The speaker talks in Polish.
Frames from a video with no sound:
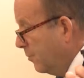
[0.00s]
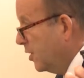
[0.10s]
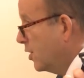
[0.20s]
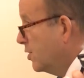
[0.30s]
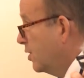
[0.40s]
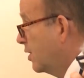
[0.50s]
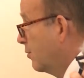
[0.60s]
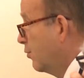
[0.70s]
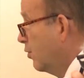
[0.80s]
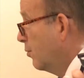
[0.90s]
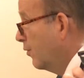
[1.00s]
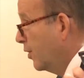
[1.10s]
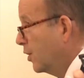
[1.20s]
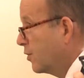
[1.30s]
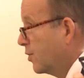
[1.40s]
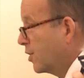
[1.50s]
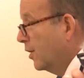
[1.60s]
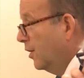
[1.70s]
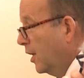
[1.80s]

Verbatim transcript: miesięcy temu umówiliśmy się,